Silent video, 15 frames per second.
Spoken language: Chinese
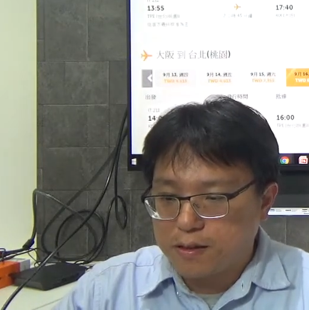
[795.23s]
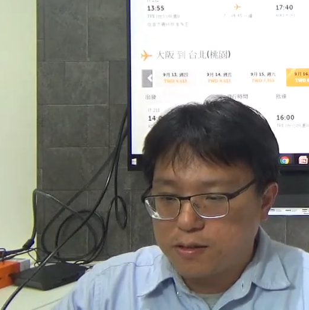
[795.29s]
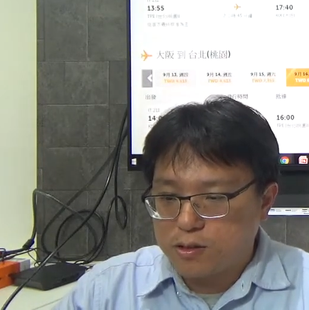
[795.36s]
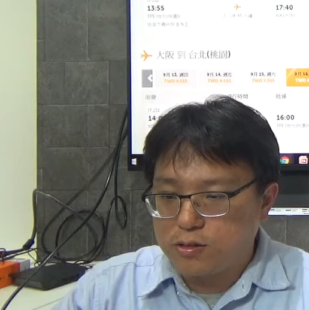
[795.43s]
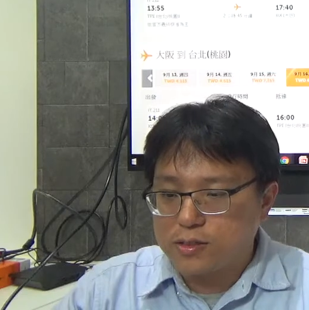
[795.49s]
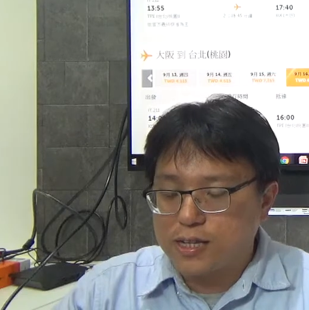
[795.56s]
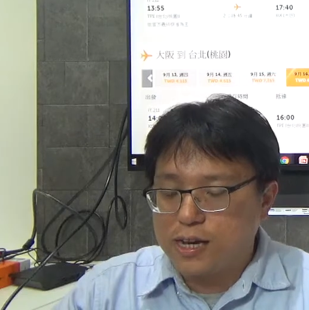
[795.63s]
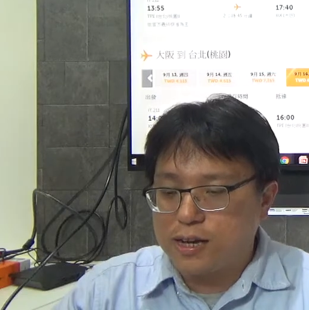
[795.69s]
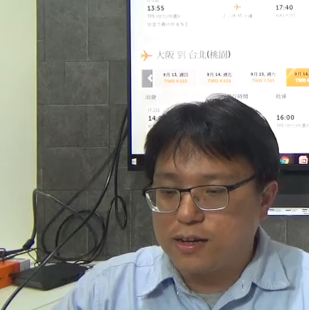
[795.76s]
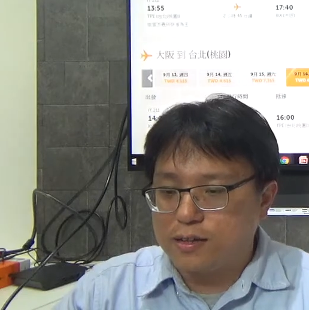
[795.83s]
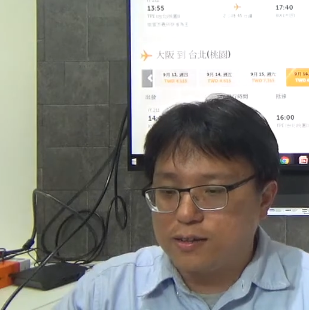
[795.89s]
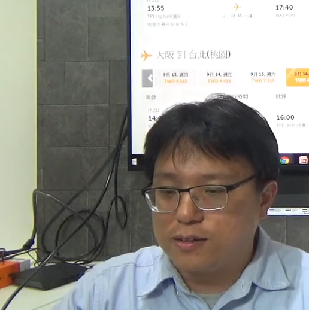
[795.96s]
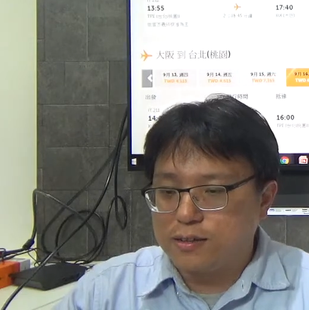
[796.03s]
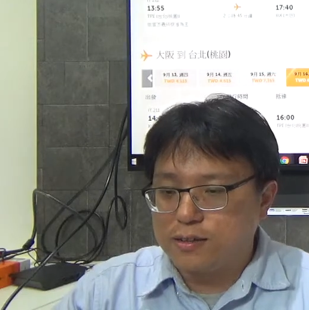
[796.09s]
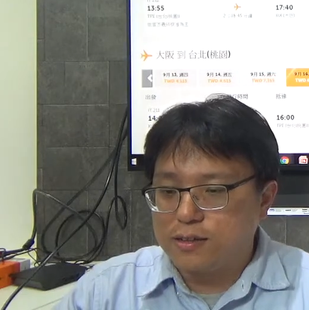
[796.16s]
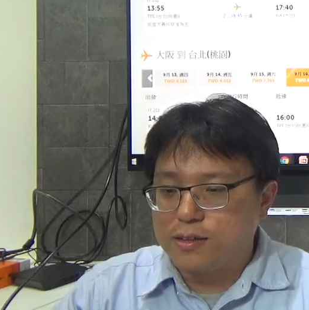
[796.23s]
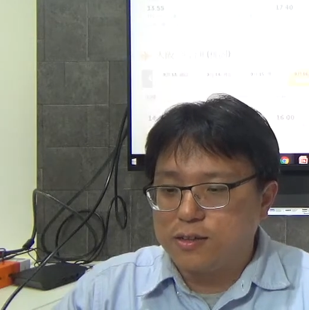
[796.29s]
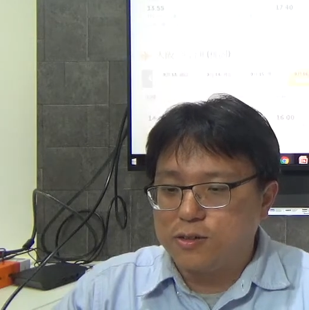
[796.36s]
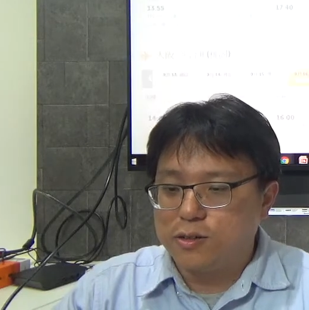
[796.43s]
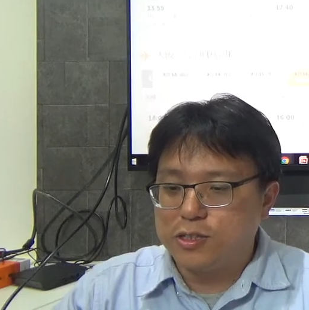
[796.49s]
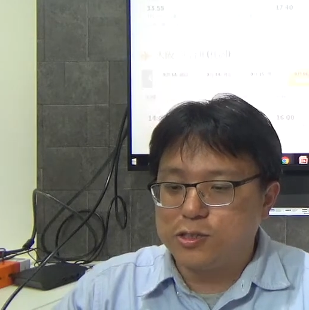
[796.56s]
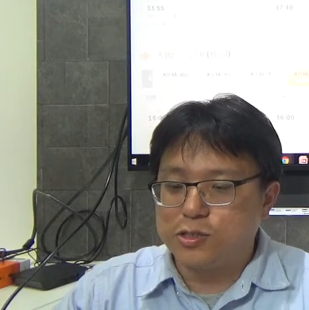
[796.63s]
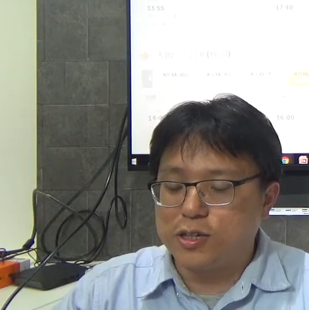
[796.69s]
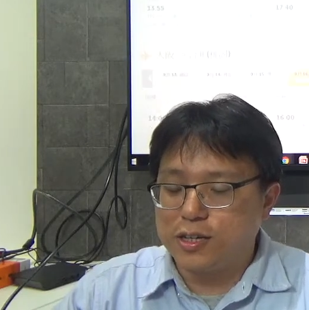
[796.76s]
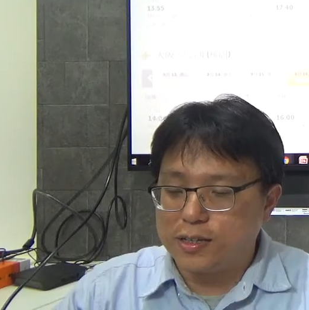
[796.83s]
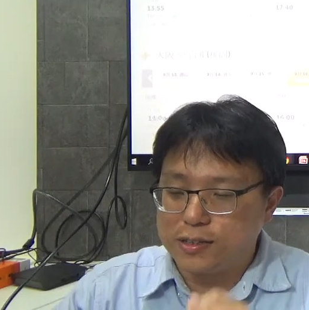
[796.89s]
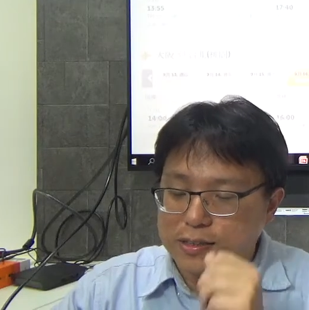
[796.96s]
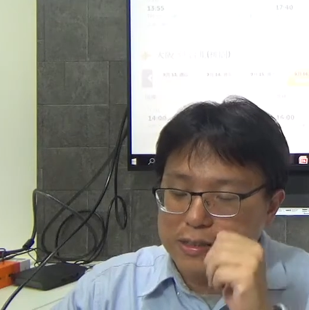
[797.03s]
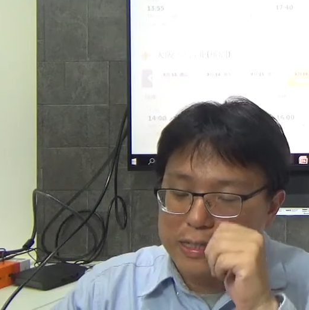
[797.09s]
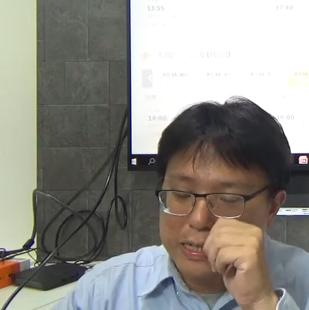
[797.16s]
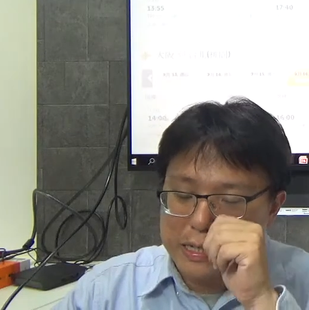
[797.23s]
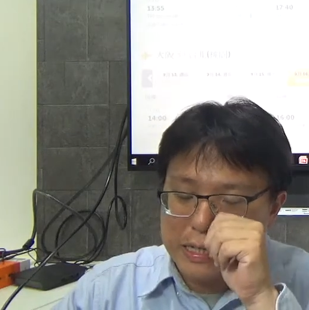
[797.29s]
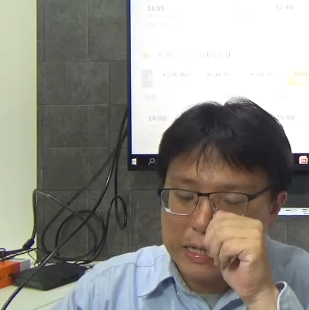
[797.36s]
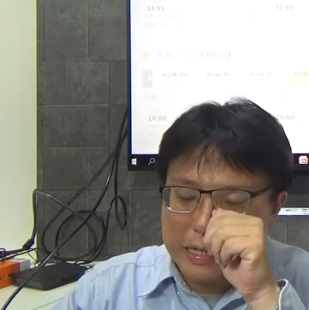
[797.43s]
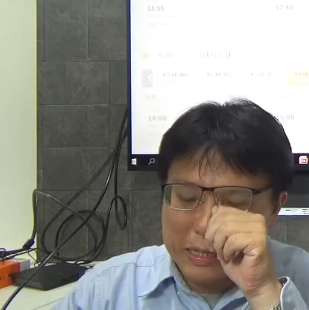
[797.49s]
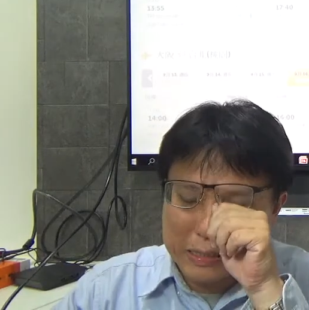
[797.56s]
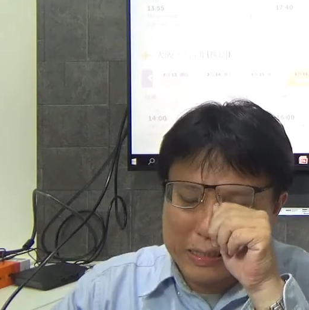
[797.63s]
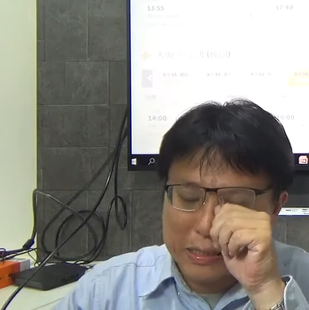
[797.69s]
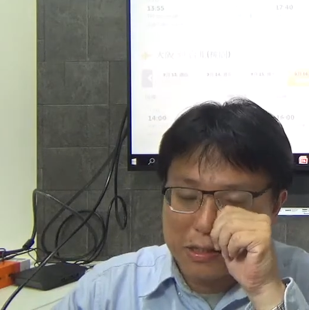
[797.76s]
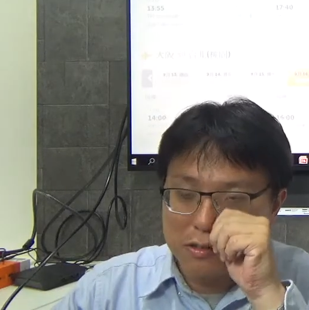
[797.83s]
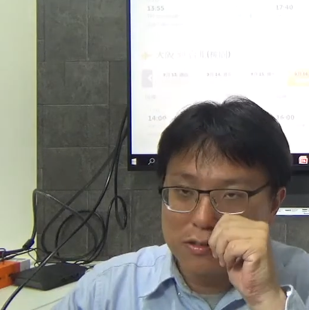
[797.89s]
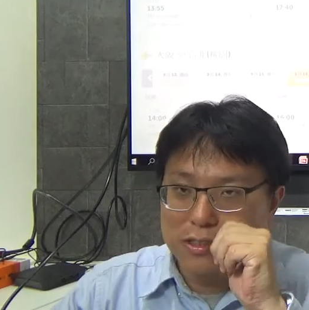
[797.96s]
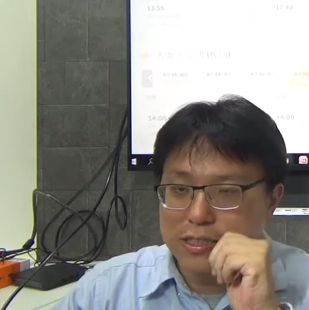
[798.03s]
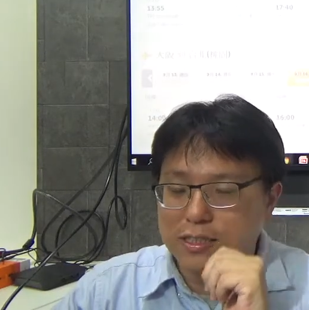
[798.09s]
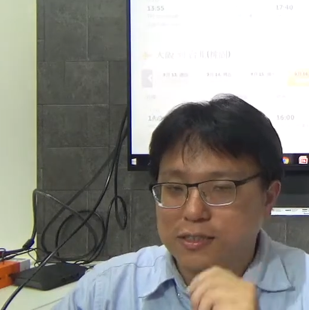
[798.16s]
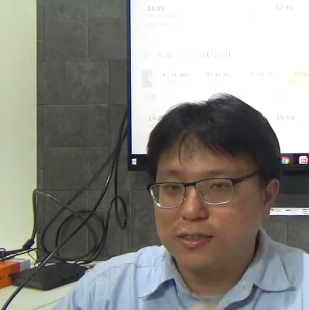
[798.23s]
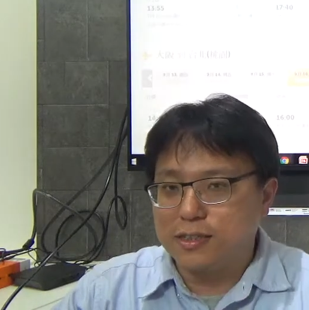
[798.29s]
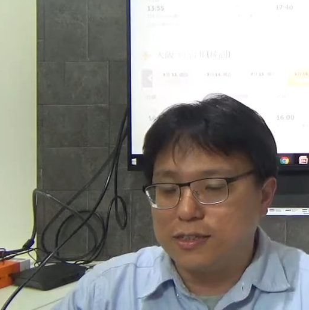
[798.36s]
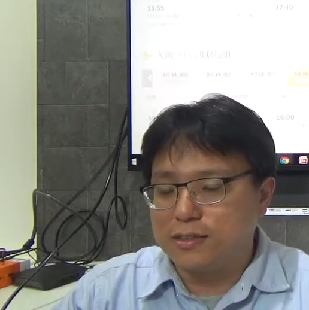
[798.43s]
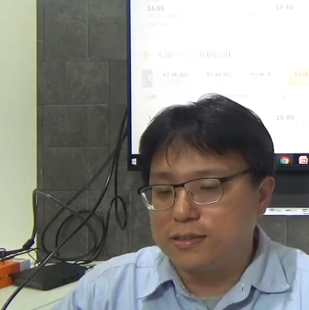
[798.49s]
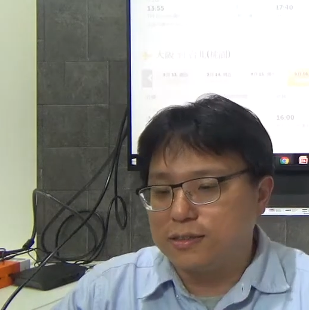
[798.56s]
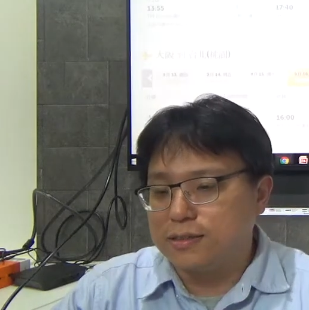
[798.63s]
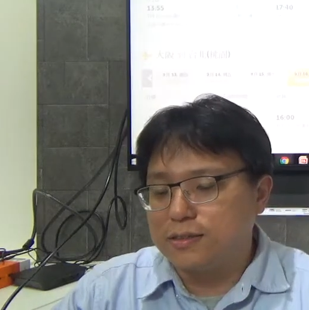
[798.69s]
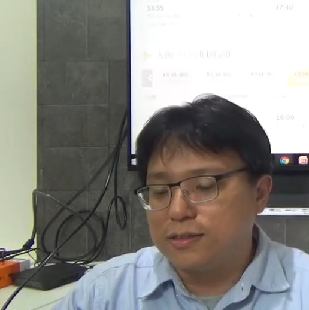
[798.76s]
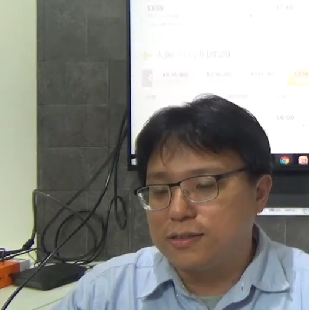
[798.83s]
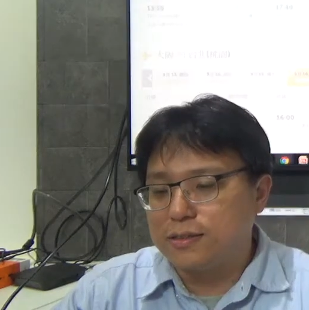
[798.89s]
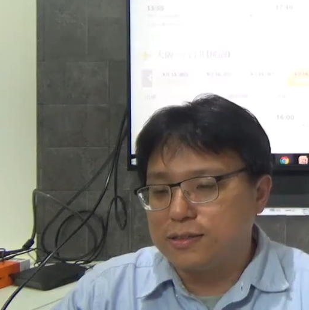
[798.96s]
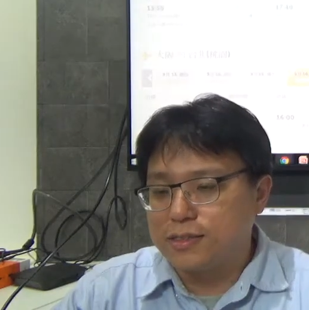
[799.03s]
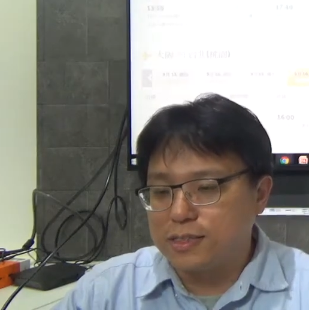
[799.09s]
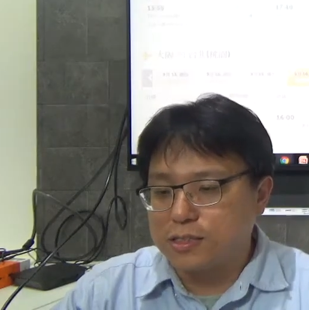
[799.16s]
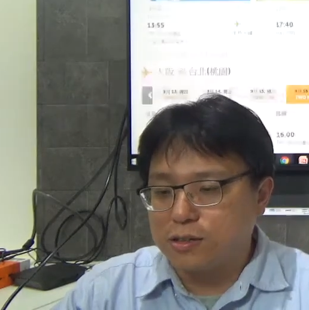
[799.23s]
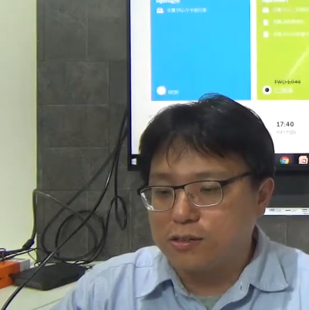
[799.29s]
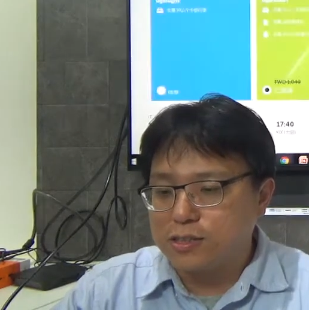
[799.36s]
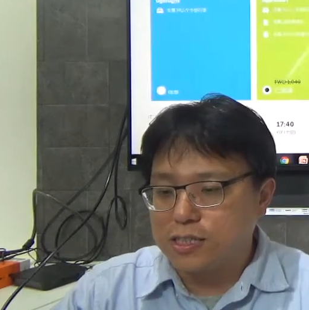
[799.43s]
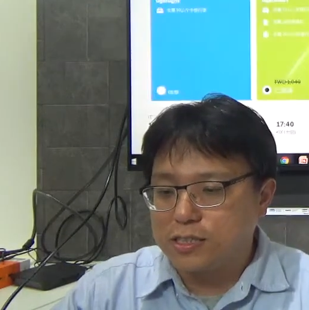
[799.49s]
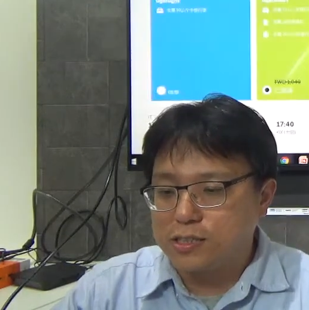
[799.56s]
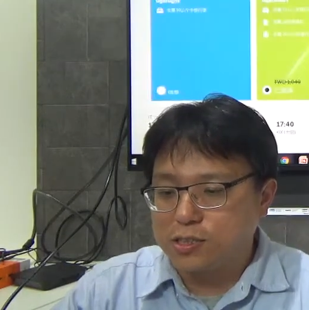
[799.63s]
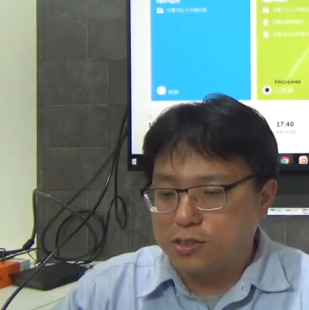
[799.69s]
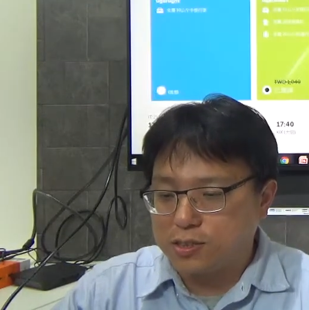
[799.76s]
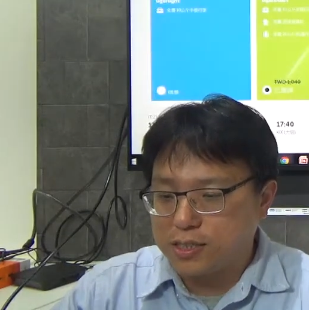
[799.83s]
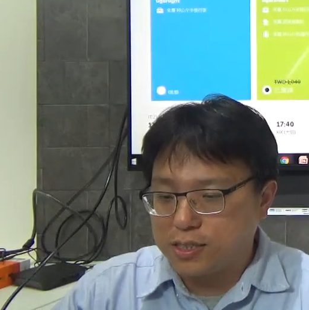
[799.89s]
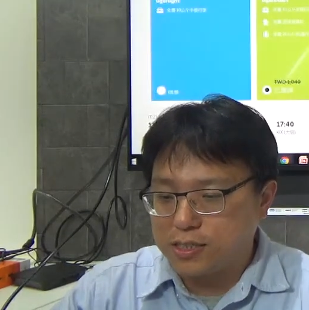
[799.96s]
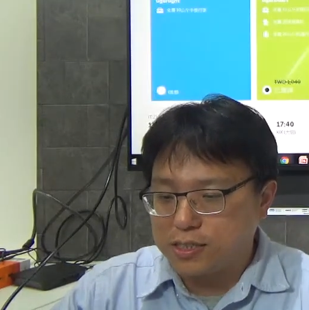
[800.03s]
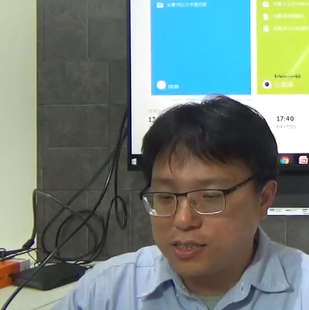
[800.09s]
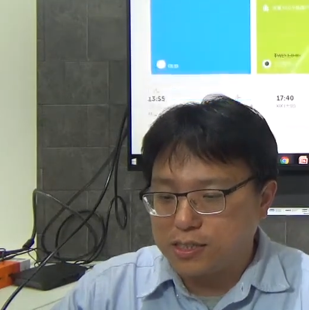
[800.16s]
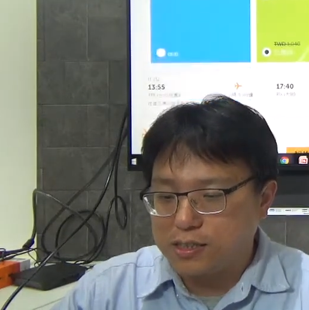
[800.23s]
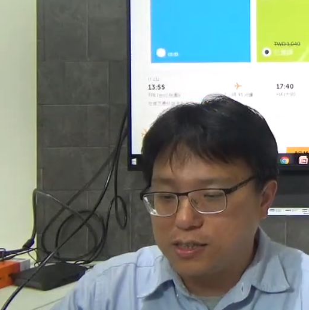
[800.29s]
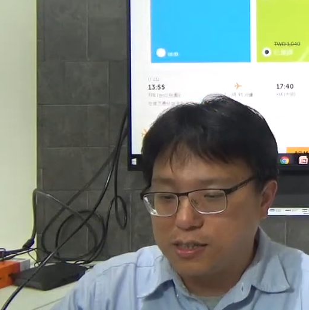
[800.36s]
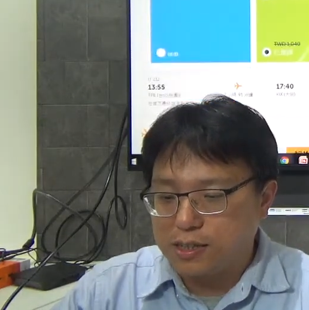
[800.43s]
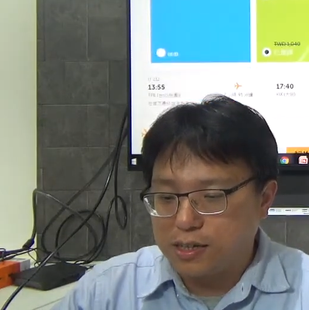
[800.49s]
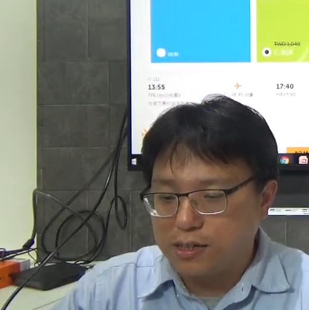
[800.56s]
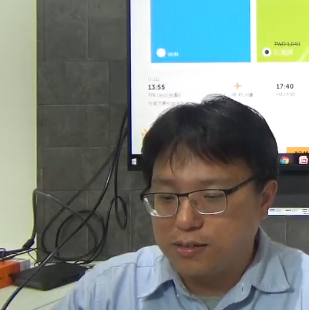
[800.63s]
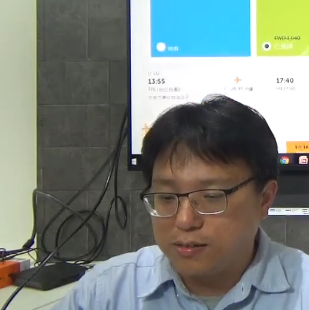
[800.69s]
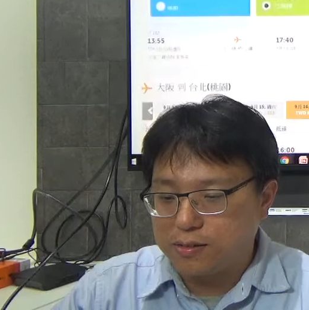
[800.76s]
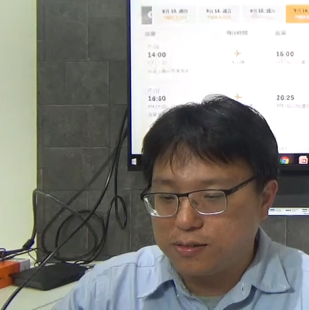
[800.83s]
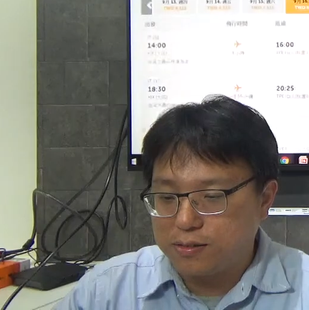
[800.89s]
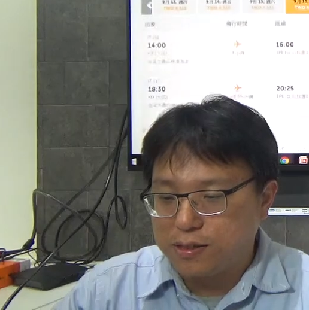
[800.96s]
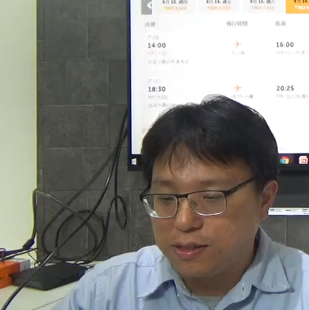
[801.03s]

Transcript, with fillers: 通常会选那个二十公斤和十公斤手提行李啦、哦。